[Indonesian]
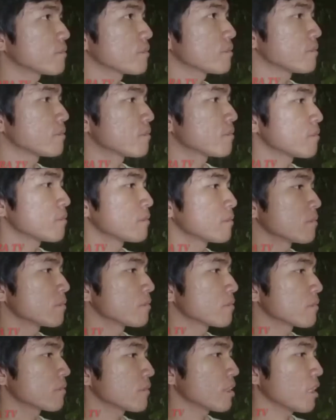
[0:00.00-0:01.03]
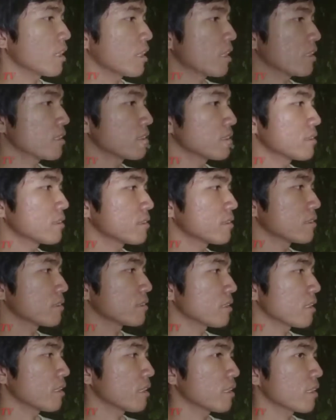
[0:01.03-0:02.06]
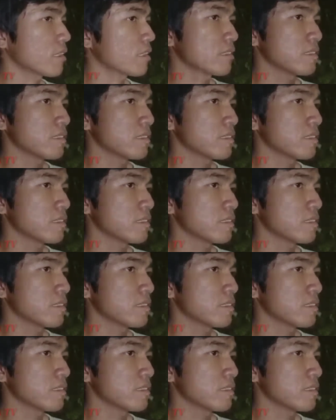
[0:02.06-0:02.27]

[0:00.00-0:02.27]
darah sama sekali. Ya